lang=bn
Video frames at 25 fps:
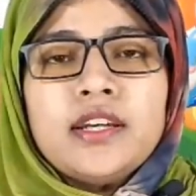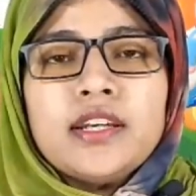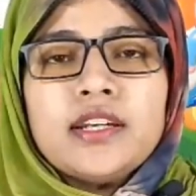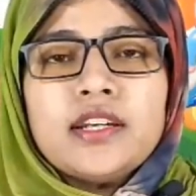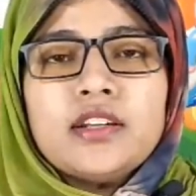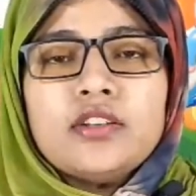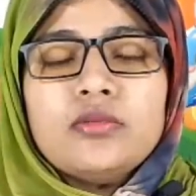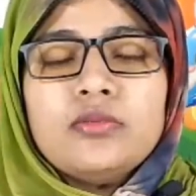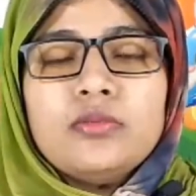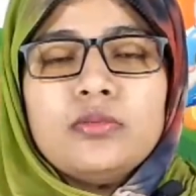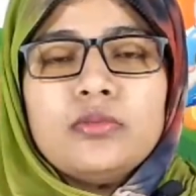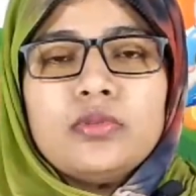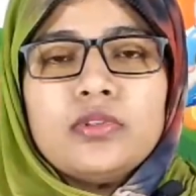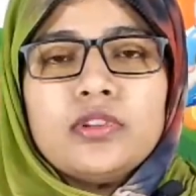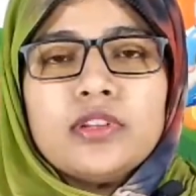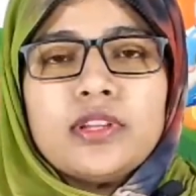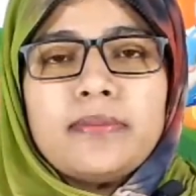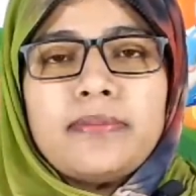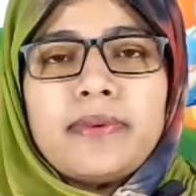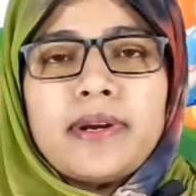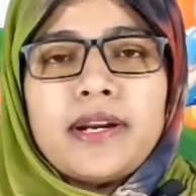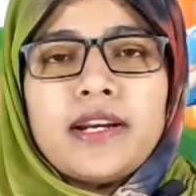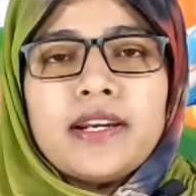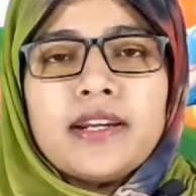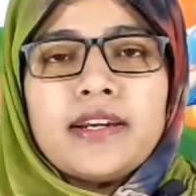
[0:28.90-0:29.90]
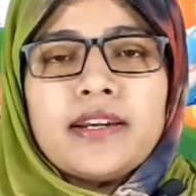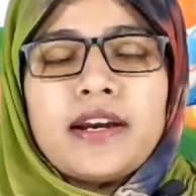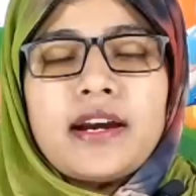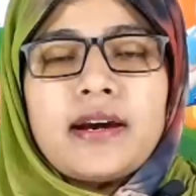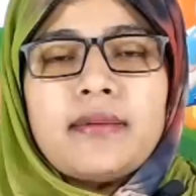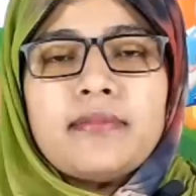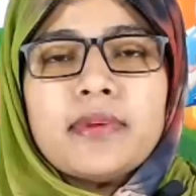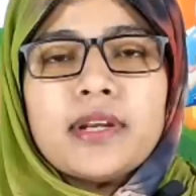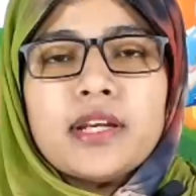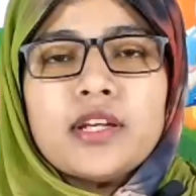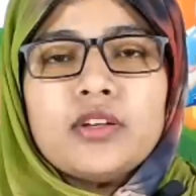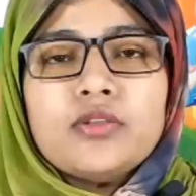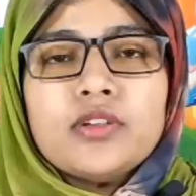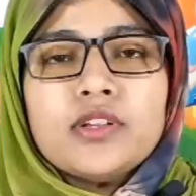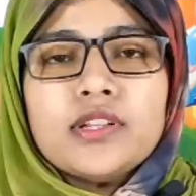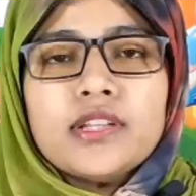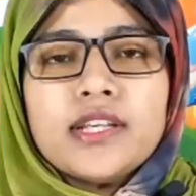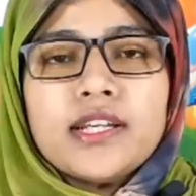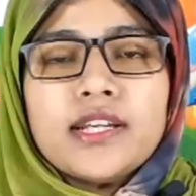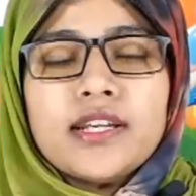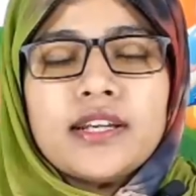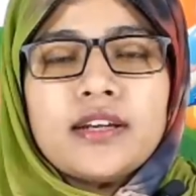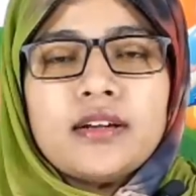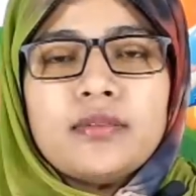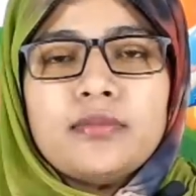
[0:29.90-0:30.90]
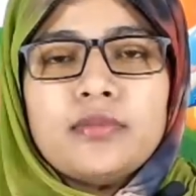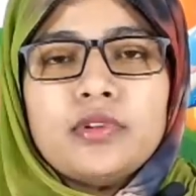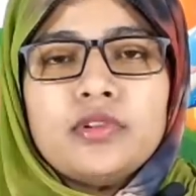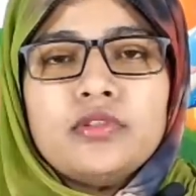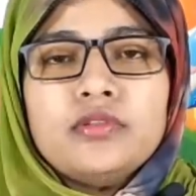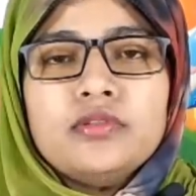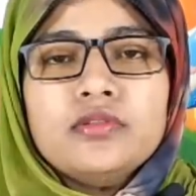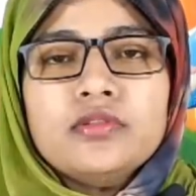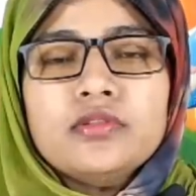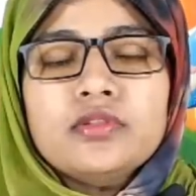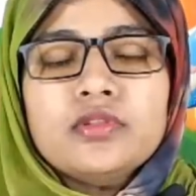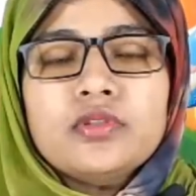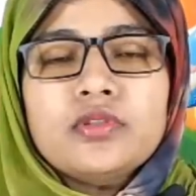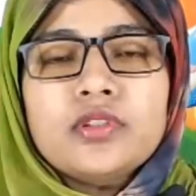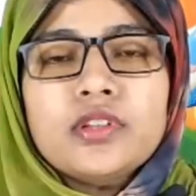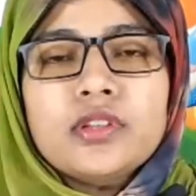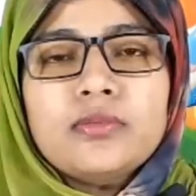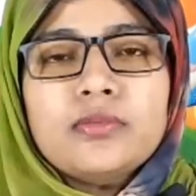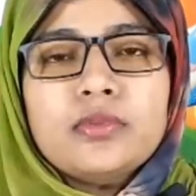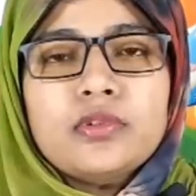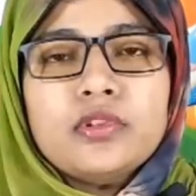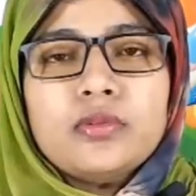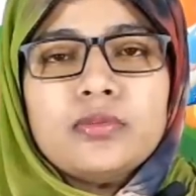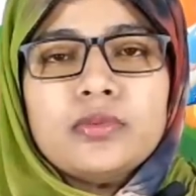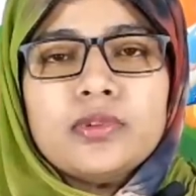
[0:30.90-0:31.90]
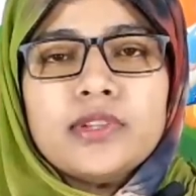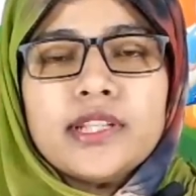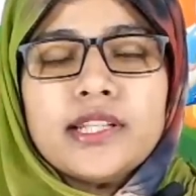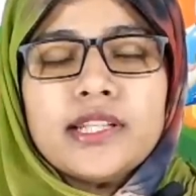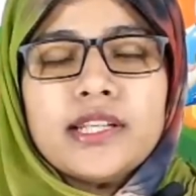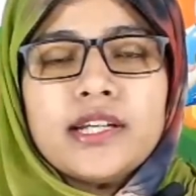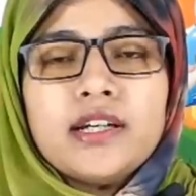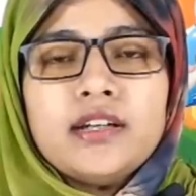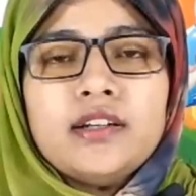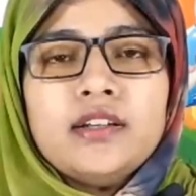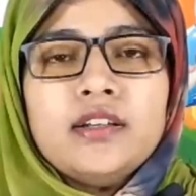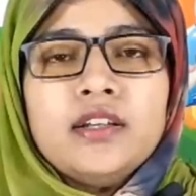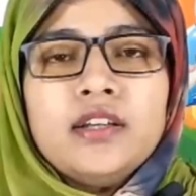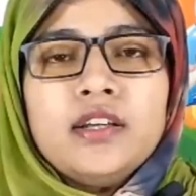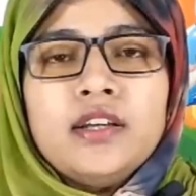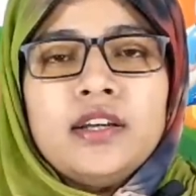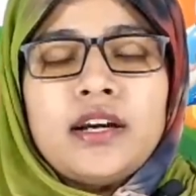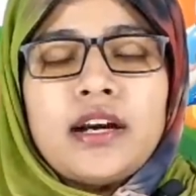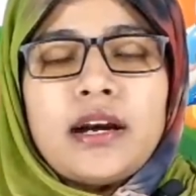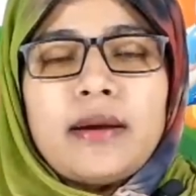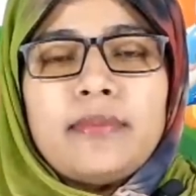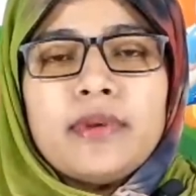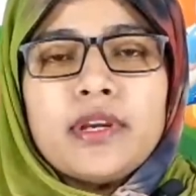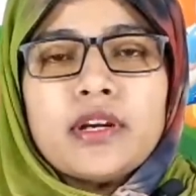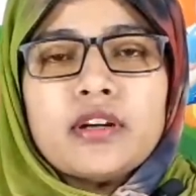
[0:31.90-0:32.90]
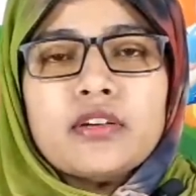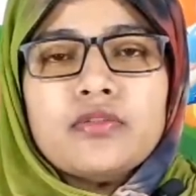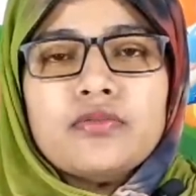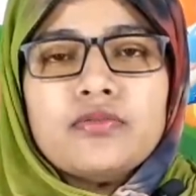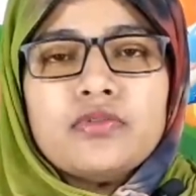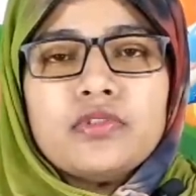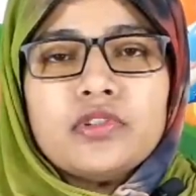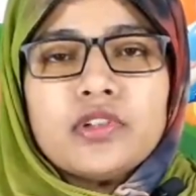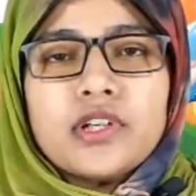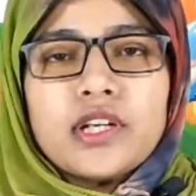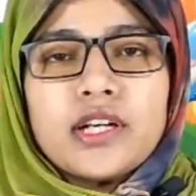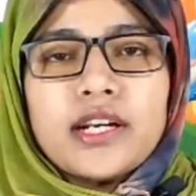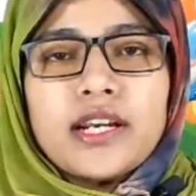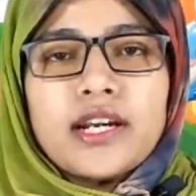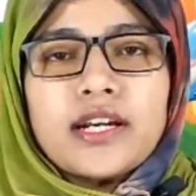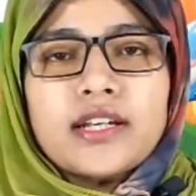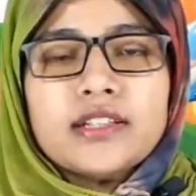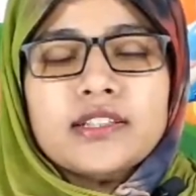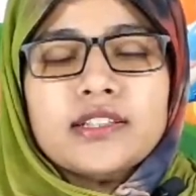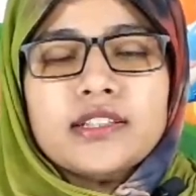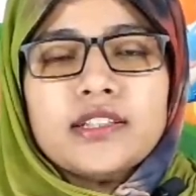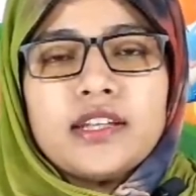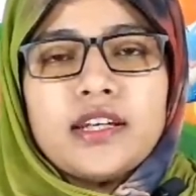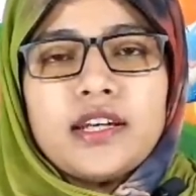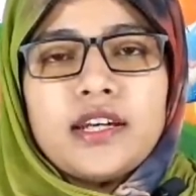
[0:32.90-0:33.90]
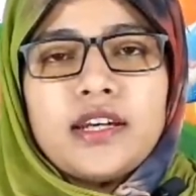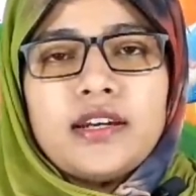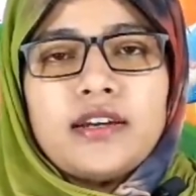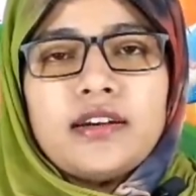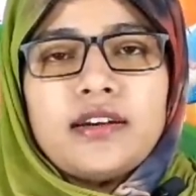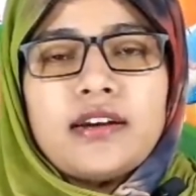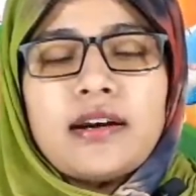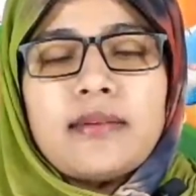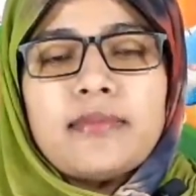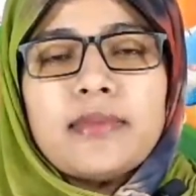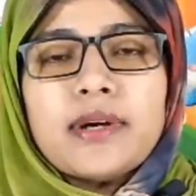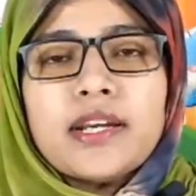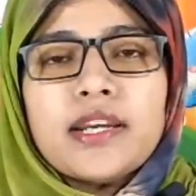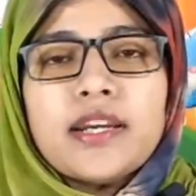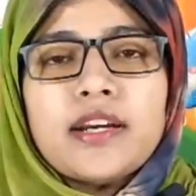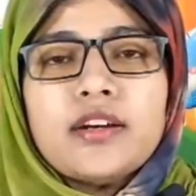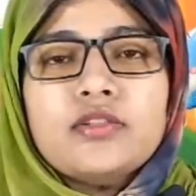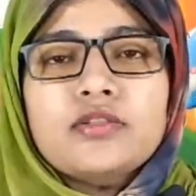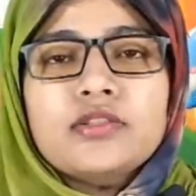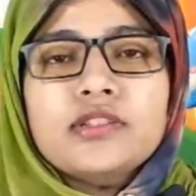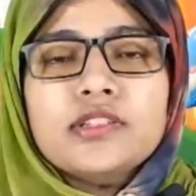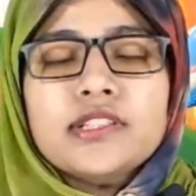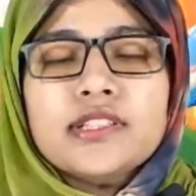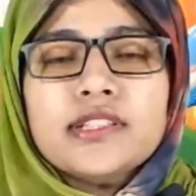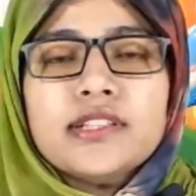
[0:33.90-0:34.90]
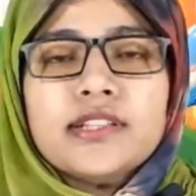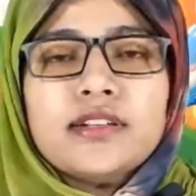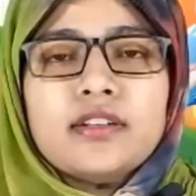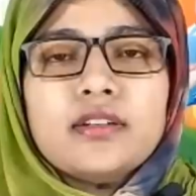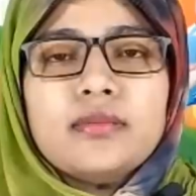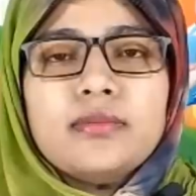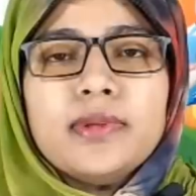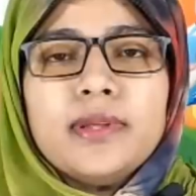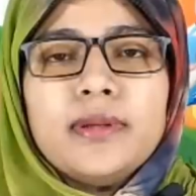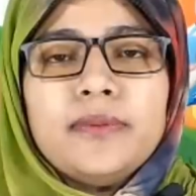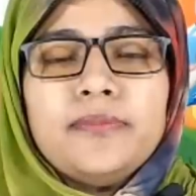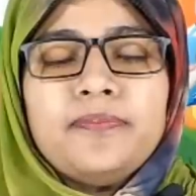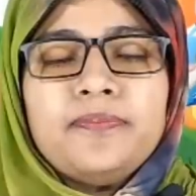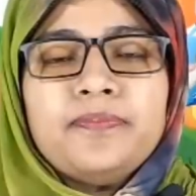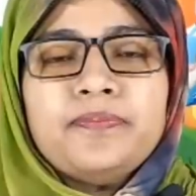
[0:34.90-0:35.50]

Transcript: এটা তুমি বলতে পারলে আমরাই ওকে দেখে রাখবো তো কি বলবো দাদা আমি এখন ফোনটা রাখছি হ্যাঁ আমাকে এখন যেতে হবে